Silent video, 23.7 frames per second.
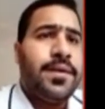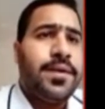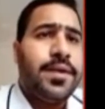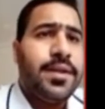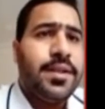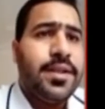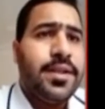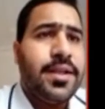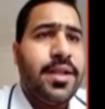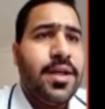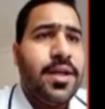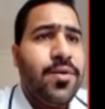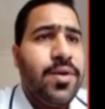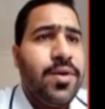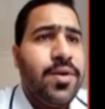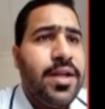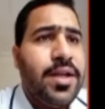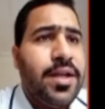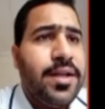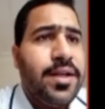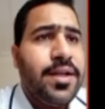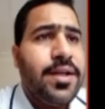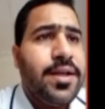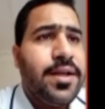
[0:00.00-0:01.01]
اذا
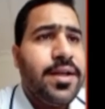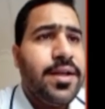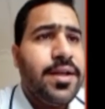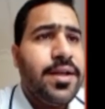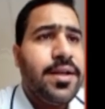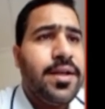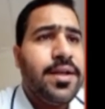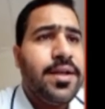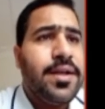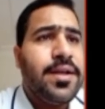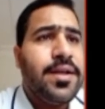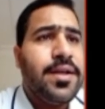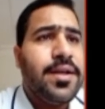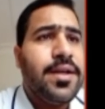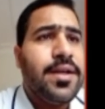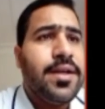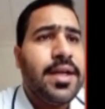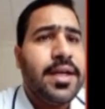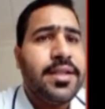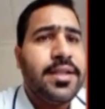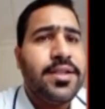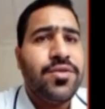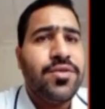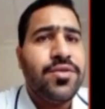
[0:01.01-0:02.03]
اولا
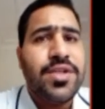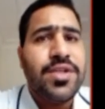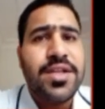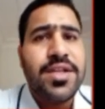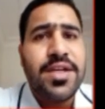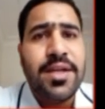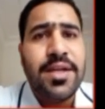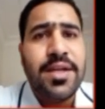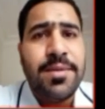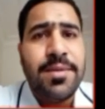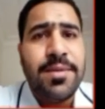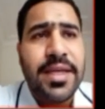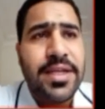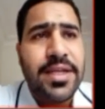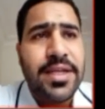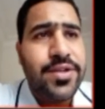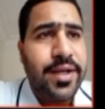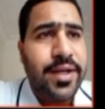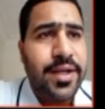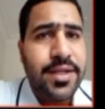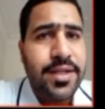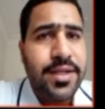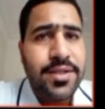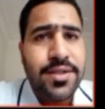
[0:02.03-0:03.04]
آه، غنديروا تذكير
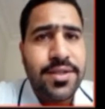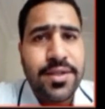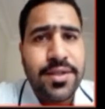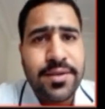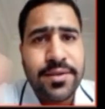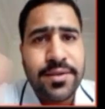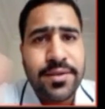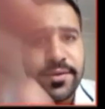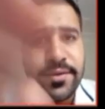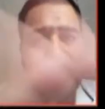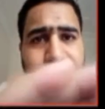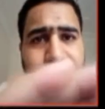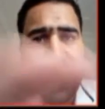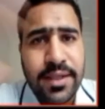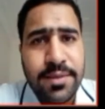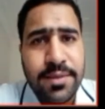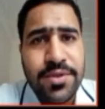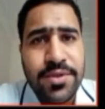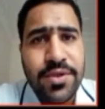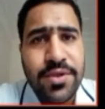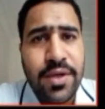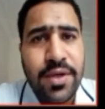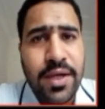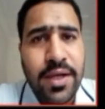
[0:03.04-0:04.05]
بالاشارات يعني
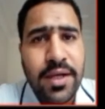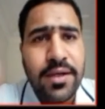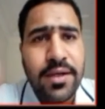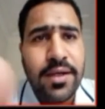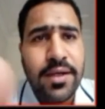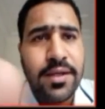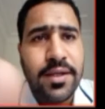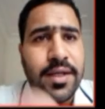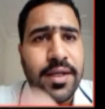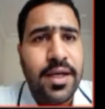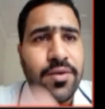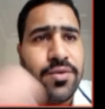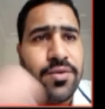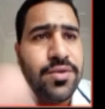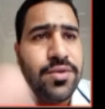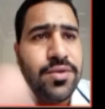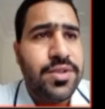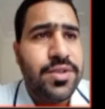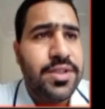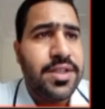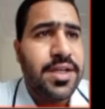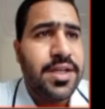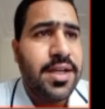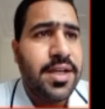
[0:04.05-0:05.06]
بسرعه غنحاولوا
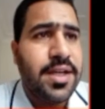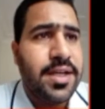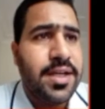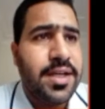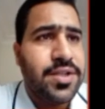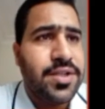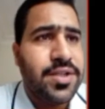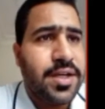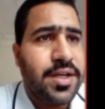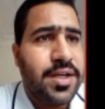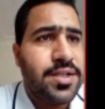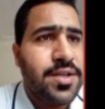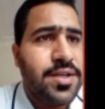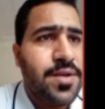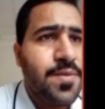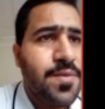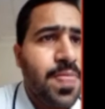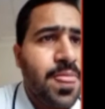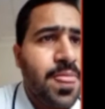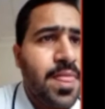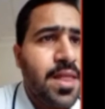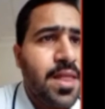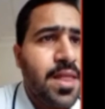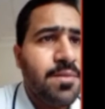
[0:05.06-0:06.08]
نديروا تذكير الاشارات
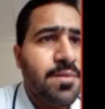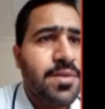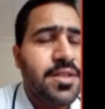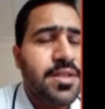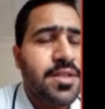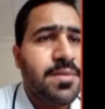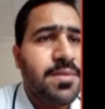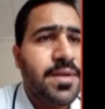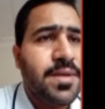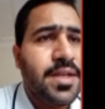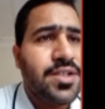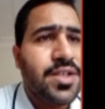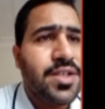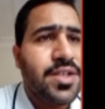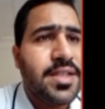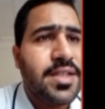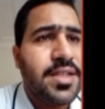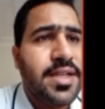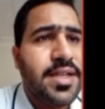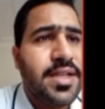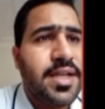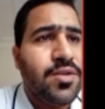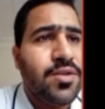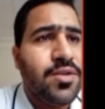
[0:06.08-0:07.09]
بالنسبه
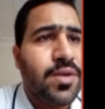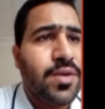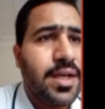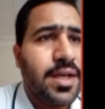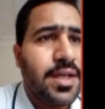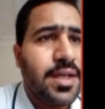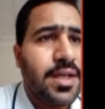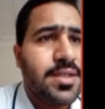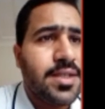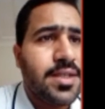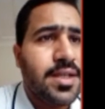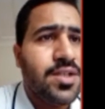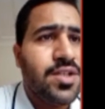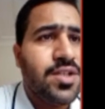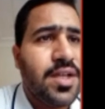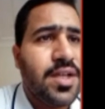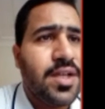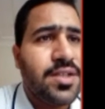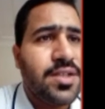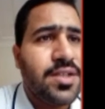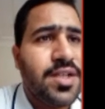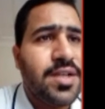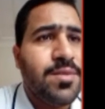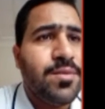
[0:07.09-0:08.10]
للاشارات زائد وناقص
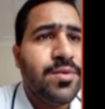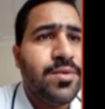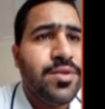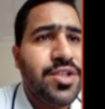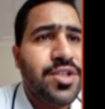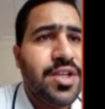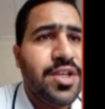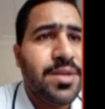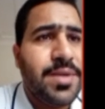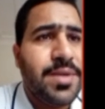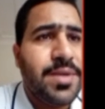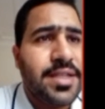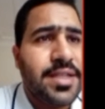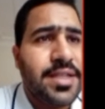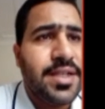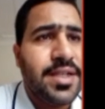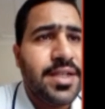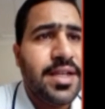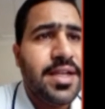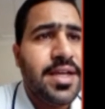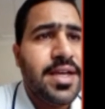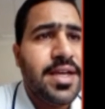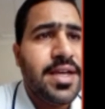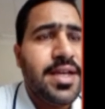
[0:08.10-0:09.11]
اشارتان
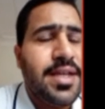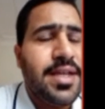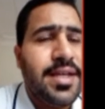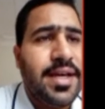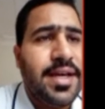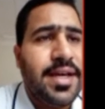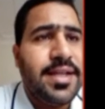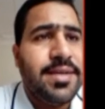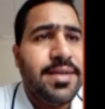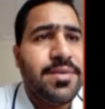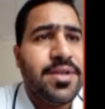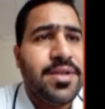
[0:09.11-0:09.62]
متشابهتان يعني